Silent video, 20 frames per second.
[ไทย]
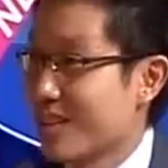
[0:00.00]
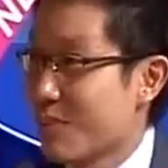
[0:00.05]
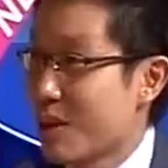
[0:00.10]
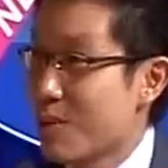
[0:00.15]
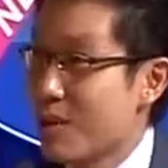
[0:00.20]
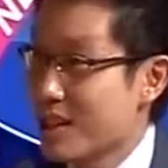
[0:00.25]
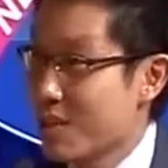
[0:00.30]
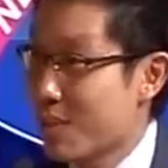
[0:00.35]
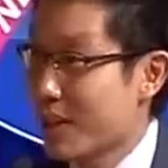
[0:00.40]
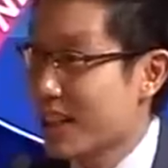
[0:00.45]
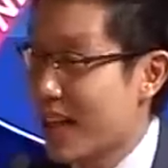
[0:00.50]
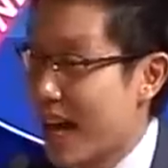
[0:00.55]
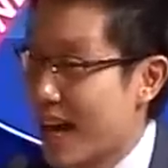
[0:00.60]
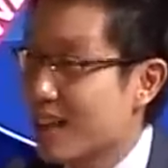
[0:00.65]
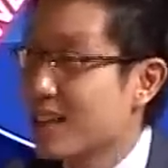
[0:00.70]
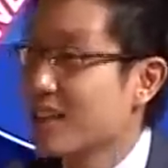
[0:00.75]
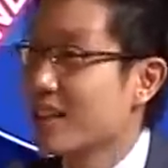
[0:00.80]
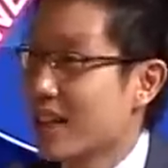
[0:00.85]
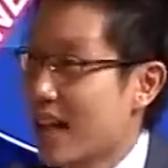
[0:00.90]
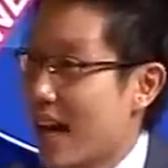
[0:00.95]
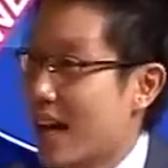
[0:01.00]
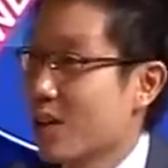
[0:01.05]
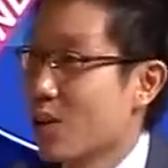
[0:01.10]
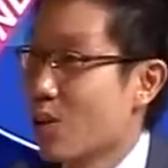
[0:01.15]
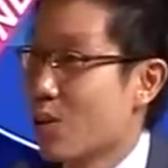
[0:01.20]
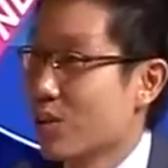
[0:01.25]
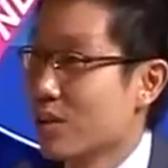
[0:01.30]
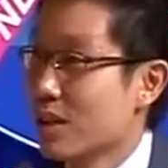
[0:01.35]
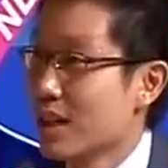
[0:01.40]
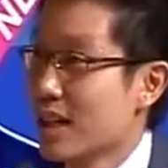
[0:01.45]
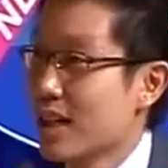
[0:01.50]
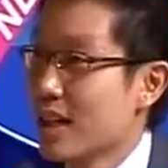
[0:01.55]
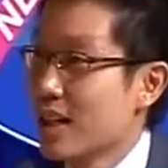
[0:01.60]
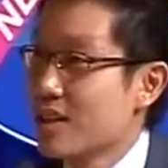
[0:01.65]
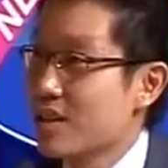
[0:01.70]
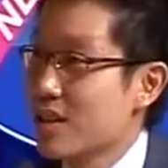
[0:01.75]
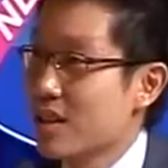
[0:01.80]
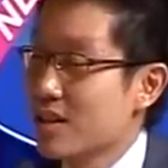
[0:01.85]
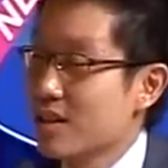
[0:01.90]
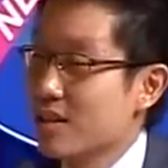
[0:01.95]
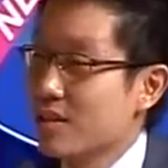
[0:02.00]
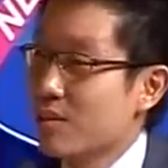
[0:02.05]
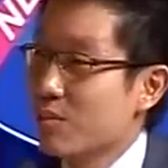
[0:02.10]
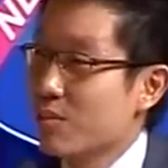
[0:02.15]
ไม่ว่าจะเป็นขาขึ้นหรือขาลงซึ่ง